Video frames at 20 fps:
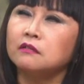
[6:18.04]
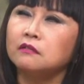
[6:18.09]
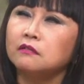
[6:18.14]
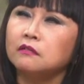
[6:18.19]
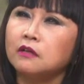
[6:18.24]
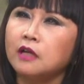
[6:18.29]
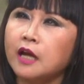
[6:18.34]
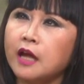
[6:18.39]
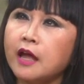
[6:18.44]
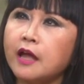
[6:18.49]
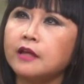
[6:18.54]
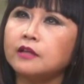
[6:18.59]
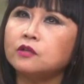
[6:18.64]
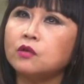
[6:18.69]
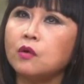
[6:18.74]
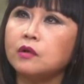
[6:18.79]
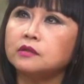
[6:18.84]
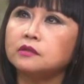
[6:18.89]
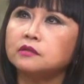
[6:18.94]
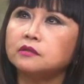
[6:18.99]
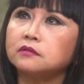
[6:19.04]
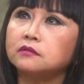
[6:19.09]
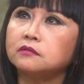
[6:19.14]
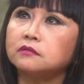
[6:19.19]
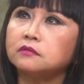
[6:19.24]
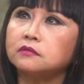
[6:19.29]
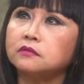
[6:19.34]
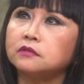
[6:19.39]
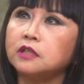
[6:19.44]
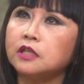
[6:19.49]
nghệ thuật
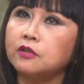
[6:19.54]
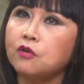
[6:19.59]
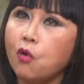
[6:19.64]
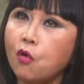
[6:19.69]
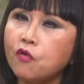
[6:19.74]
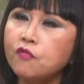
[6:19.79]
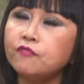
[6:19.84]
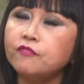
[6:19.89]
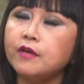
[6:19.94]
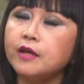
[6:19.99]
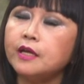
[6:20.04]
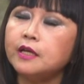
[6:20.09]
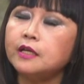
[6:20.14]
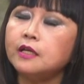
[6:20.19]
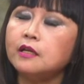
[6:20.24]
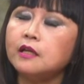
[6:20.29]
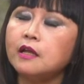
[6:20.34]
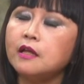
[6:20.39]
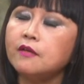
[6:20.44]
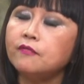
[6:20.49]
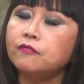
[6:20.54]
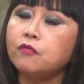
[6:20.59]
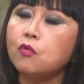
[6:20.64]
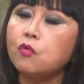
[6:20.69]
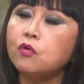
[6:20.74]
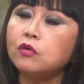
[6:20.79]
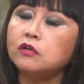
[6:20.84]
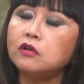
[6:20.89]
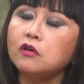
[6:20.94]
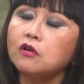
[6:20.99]
thì đối với Lê
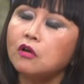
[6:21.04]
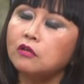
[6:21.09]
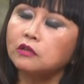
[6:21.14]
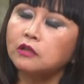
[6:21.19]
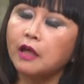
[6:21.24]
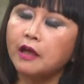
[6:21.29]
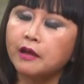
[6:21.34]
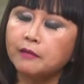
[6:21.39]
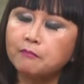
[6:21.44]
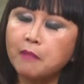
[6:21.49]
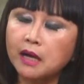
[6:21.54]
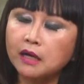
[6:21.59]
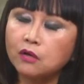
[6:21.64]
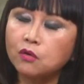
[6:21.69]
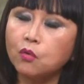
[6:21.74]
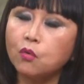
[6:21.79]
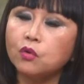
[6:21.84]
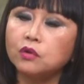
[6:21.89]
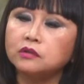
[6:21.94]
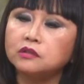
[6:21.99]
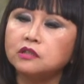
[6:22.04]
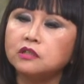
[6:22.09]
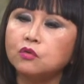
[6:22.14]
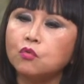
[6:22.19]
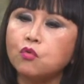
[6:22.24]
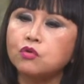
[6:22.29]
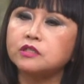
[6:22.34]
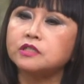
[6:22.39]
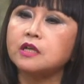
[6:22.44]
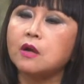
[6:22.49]
Phú nó có thể bắt nguồn từ
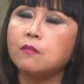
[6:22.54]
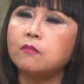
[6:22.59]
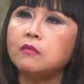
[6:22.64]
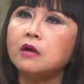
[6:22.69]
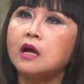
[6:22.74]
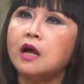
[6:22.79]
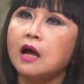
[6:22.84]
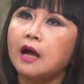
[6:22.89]
cuộc sống